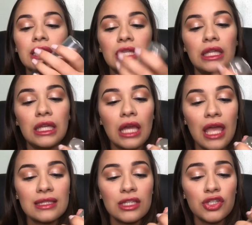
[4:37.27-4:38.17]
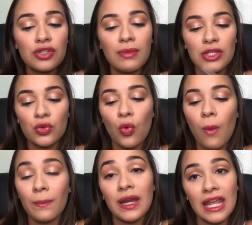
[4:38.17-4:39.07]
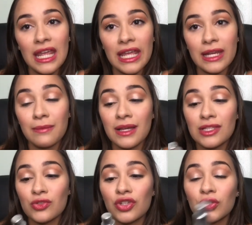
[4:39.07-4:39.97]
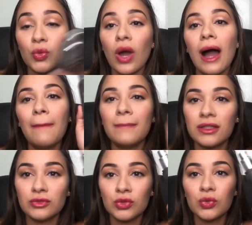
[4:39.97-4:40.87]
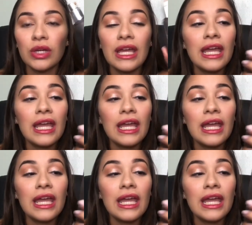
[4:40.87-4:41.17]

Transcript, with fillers: que recentemente eu comprei ele, mas eu já tô amando.